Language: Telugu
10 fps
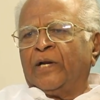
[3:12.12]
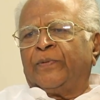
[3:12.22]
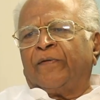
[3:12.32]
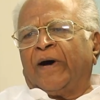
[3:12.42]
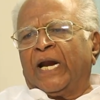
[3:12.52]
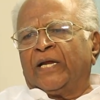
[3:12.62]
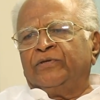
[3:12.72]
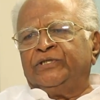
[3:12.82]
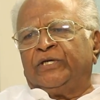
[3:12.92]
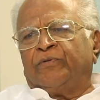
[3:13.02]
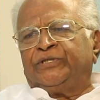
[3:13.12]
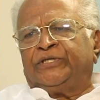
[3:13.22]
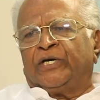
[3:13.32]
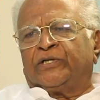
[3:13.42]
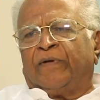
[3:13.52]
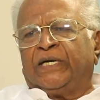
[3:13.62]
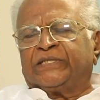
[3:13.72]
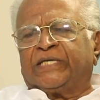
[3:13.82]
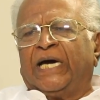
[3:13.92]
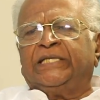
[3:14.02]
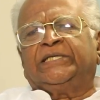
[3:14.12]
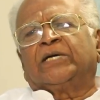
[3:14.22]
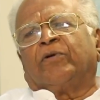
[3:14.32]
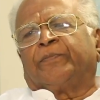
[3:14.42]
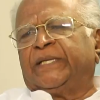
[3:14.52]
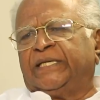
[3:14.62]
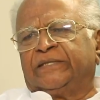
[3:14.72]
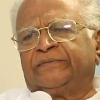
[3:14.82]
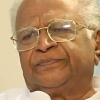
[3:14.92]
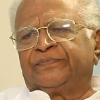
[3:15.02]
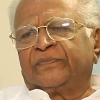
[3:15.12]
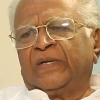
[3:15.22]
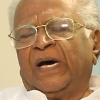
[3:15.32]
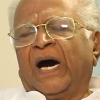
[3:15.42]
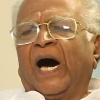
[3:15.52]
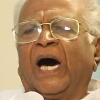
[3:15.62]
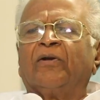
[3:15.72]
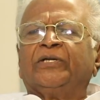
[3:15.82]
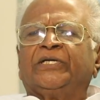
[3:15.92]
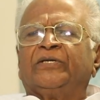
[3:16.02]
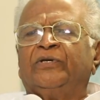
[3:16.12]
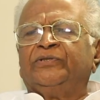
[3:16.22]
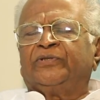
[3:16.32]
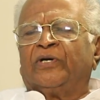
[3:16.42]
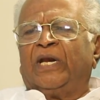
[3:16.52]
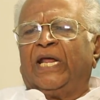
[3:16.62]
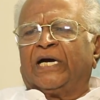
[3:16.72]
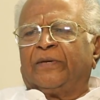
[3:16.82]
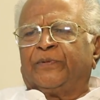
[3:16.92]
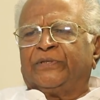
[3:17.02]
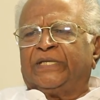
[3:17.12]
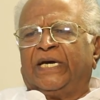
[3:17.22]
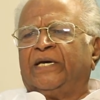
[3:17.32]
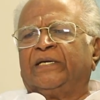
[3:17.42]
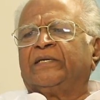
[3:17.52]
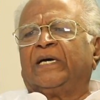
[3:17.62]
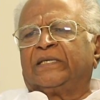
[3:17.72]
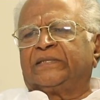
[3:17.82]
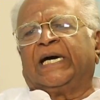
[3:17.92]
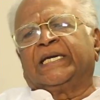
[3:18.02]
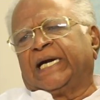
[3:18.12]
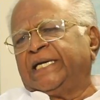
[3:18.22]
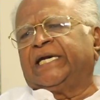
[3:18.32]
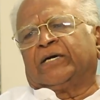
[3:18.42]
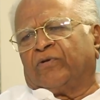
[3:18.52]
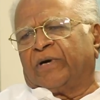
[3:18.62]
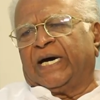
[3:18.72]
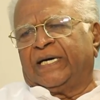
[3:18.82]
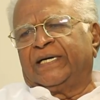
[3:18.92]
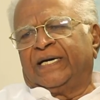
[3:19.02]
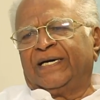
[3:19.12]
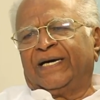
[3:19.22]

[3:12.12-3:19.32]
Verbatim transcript: అనుభవాల నుంచి వచ్చినటువంటి సాహిత్యం గొప్పది ఆలోచన నుంచో లేకపోతే దానికంటే కూడా